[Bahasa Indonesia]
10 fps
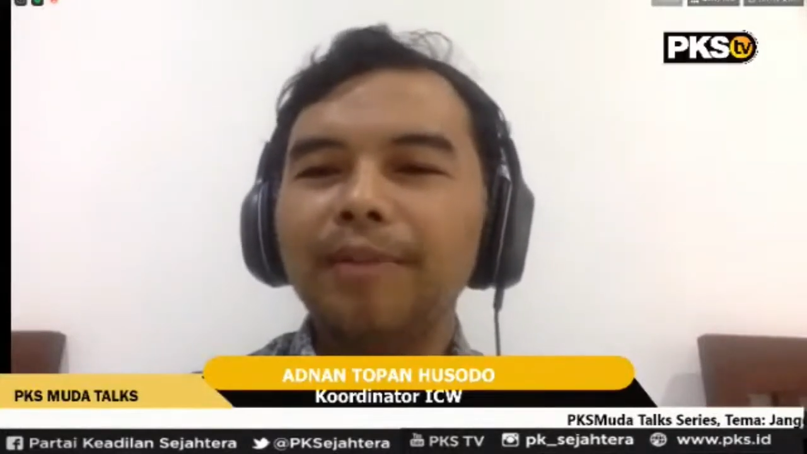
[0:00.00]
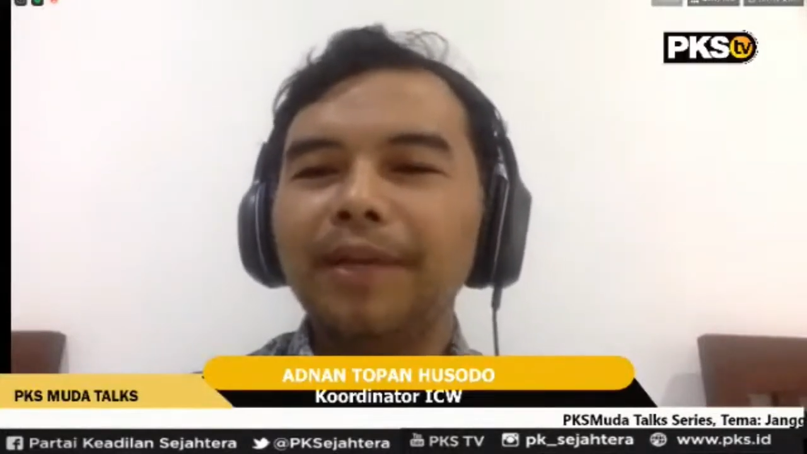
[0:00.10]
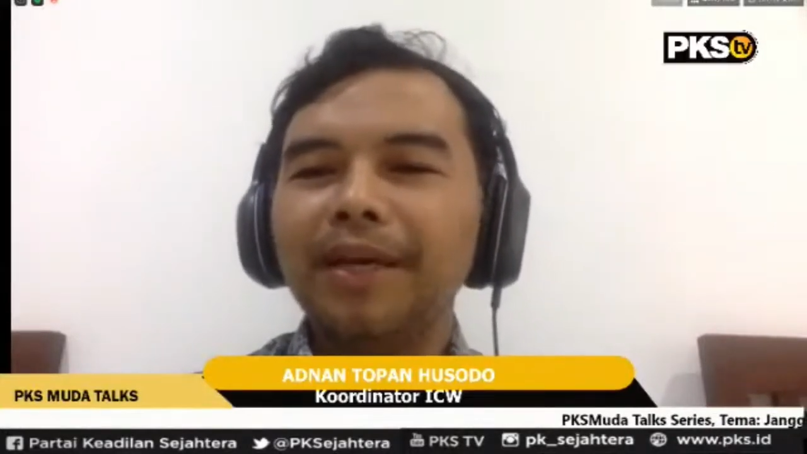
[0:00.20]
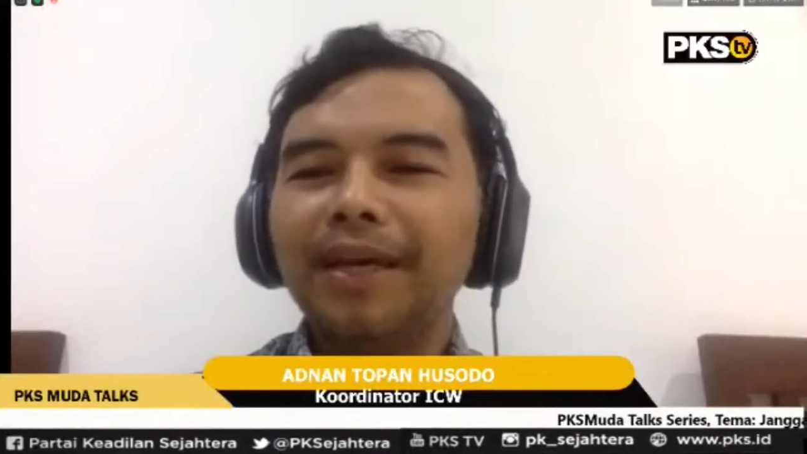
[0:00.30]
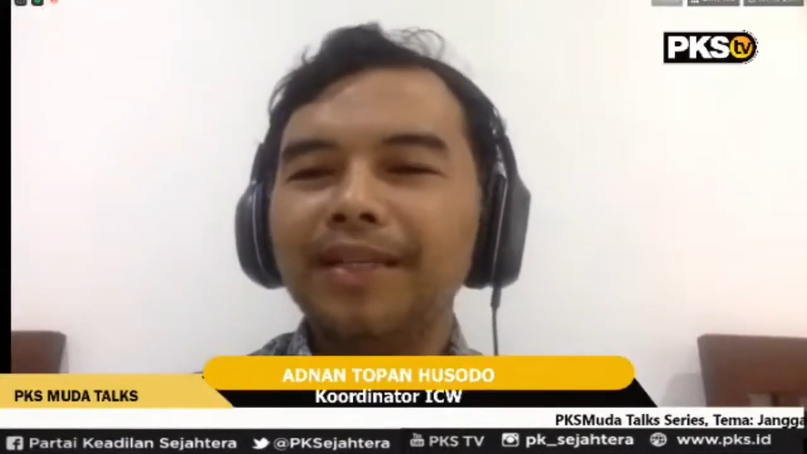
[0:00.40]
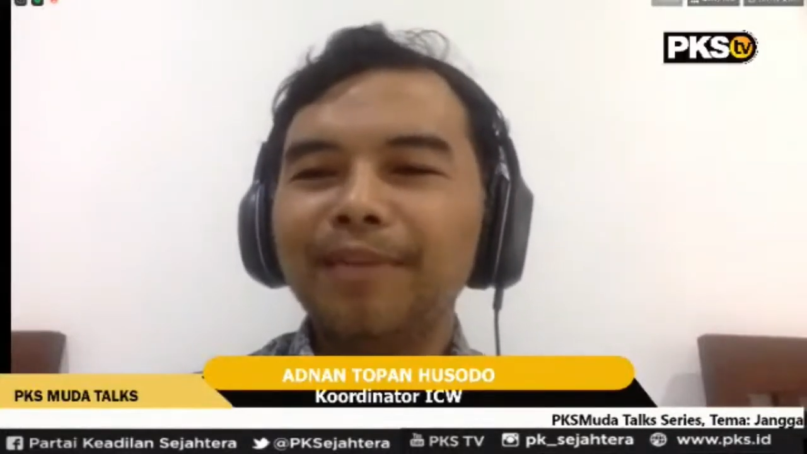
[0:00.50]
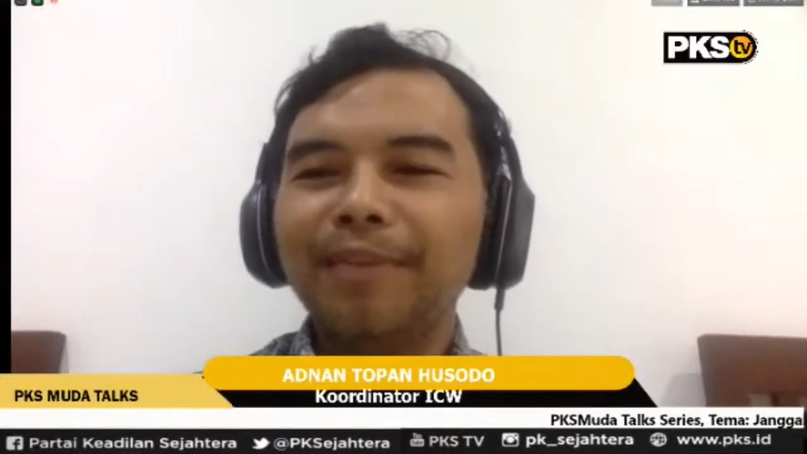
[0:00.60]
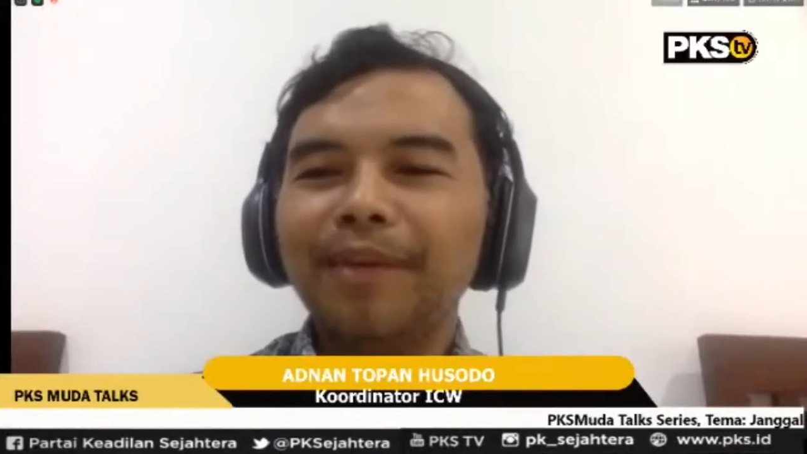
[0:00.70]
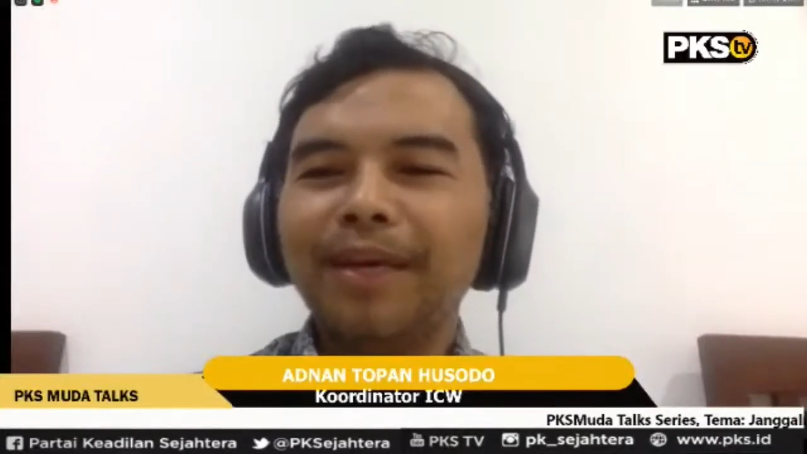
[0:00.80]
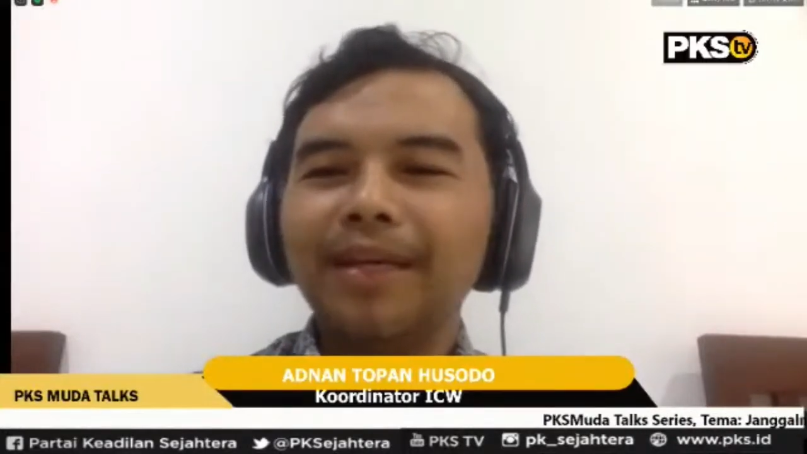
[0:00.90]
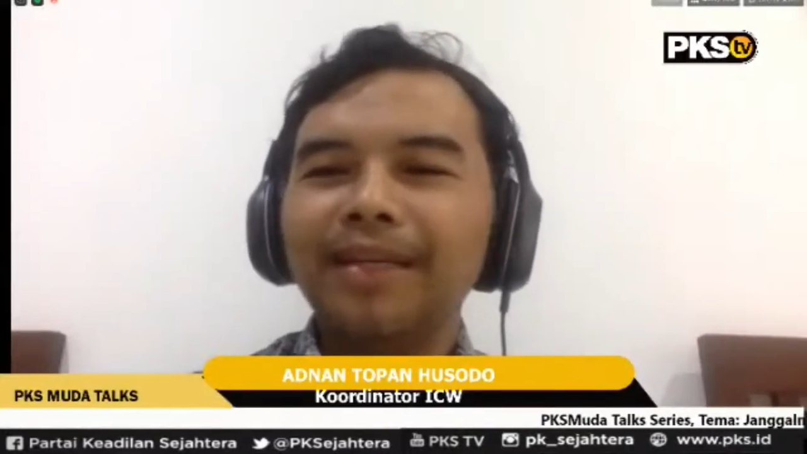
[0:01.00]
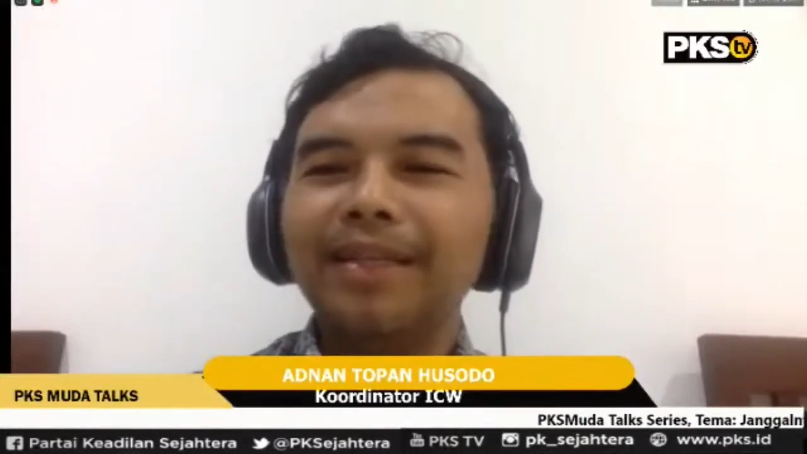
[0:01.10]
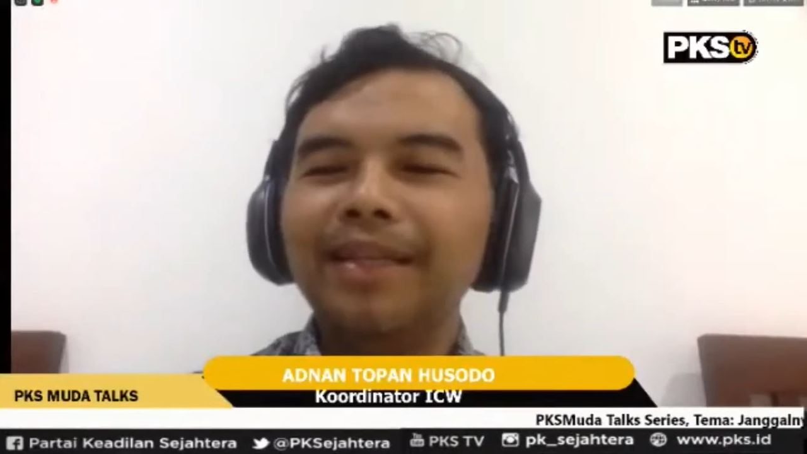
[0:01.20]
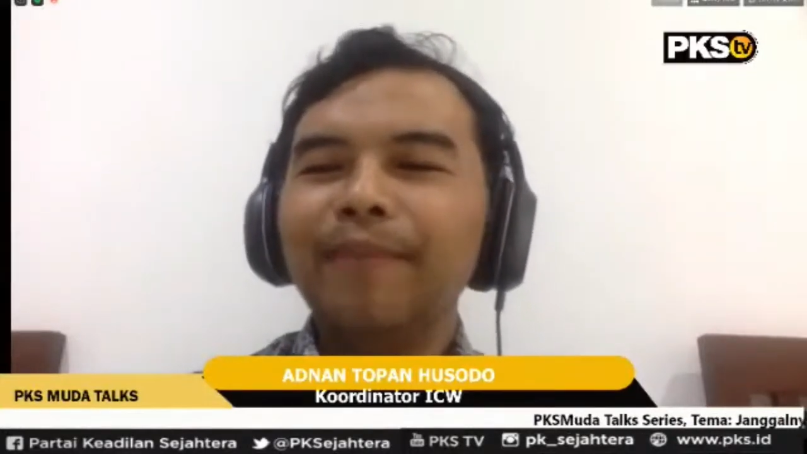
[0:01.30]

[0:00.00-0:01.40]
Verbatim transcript: LBH, YLBHI